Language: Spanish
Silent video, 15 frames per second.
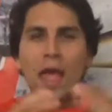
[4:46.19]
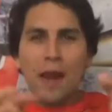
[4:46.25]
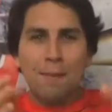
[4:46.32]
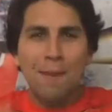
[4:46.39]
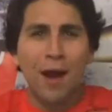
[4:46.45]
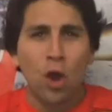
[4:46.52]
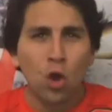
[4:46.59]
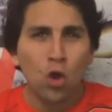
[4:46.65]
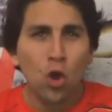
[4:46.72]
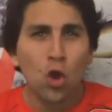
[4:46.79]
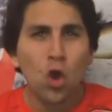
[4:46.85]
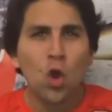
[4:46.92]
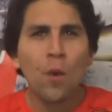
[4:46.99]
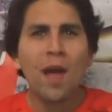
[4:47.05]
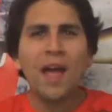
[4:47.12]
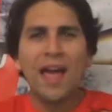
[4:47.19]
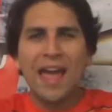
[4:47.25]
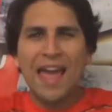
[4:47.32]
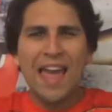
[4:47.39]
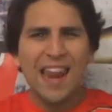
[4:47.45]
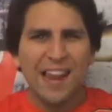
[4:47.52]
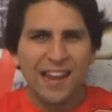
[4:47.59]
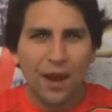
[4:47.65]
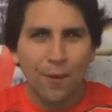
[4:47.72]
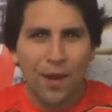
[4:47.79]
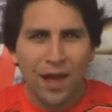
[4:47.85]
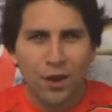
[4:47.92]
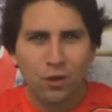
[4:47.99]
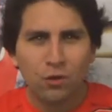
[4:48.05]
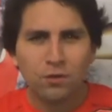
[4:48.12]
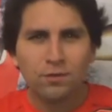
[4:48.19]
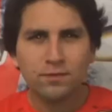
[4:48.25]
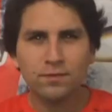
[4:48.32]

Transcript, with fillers: el mago Donovan, Eric Navarro,